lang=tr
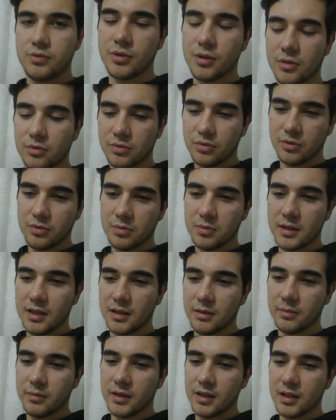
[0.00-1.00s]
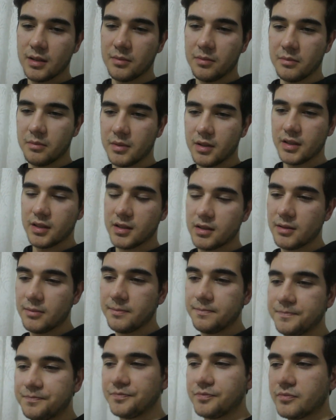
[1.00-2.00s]
şu an uykum geldi. Bayağı bir bayıştım
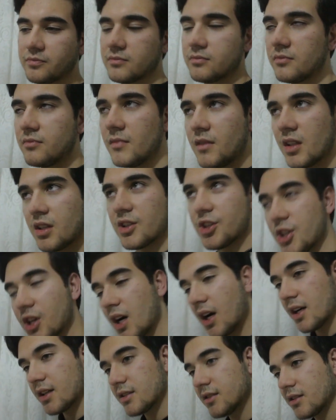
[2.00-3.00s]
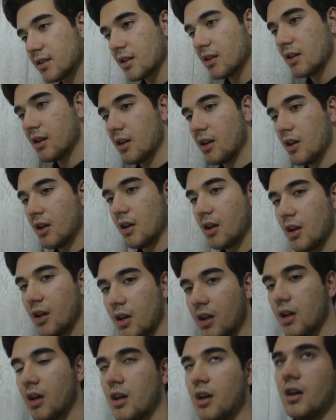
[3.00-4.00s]
Yarın da
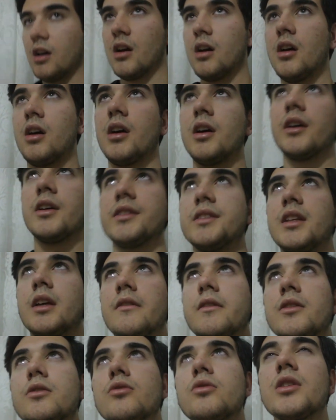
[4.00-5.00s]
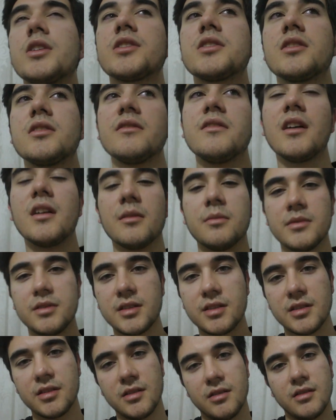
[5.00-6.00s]
e, deve güreşleri
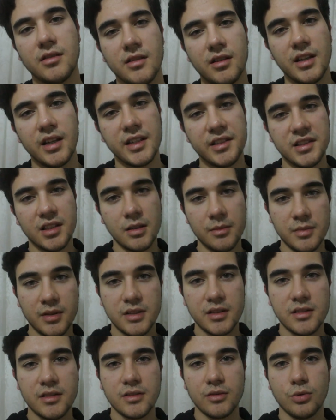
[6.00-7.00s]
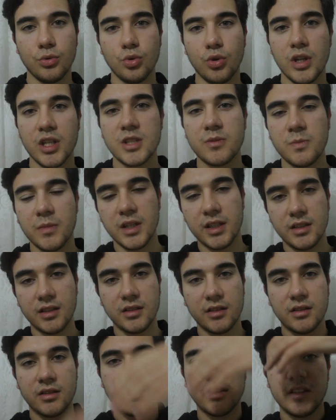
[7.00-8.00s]
varmış. Edremit Güreş
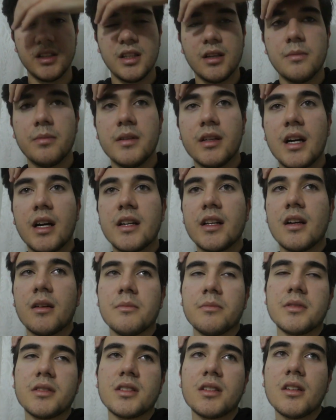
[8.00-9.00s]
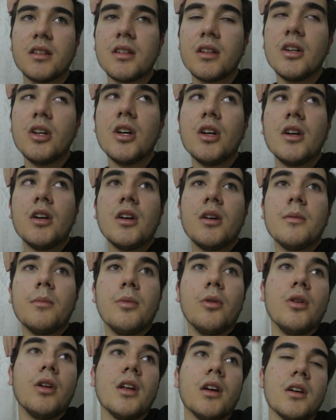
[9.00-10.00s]
Meydanı diye bir yer yapmışlar.
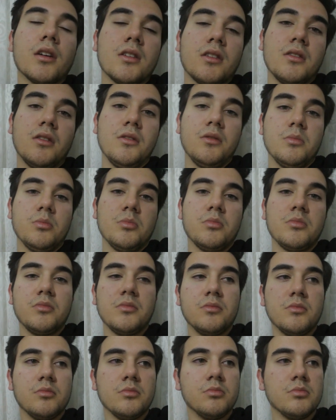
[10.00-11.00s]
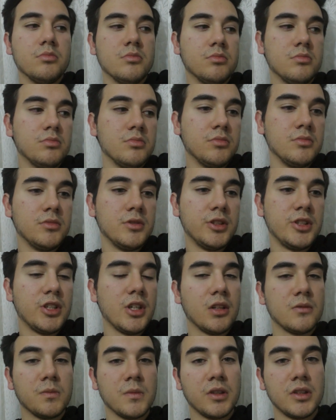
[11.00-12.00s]
Böyle
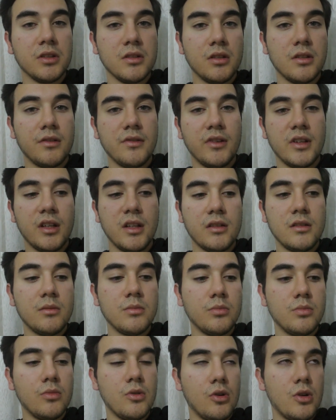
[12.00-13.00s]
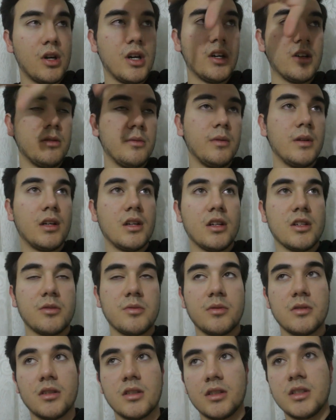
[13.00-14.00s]
inşaat makineleri falan böyle ayrı bir yer
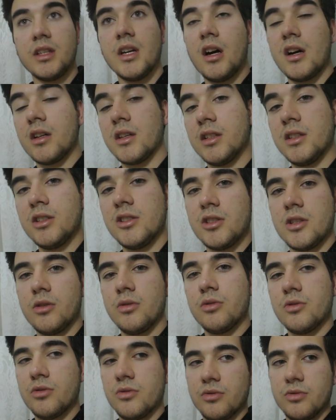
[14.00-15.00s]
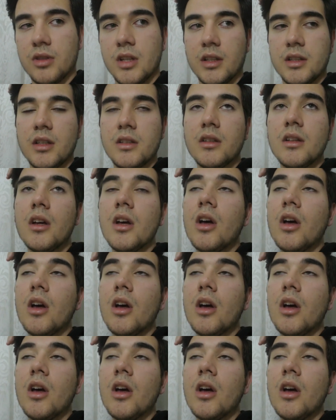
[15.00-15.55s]
açmışlar. Yarın gidince görürsün zaten.